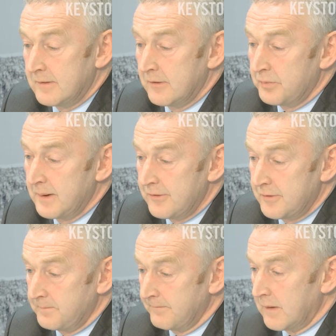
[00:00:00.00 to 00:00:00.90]
Die
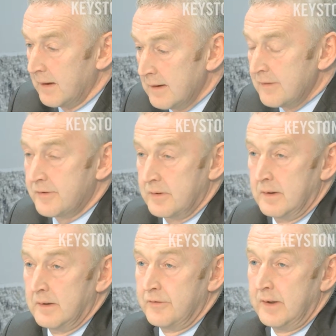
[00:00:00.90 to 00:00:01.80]
Swiss ist
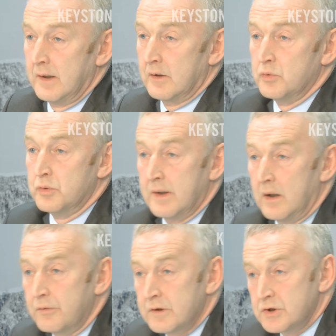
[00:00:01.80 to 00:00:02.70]
sehr gut
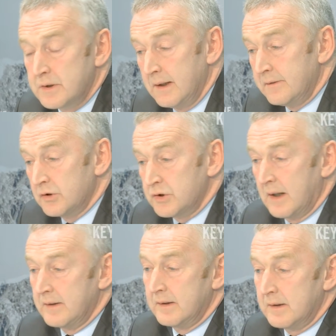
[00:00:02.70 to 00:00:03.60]
aufgestellt. Die Strategie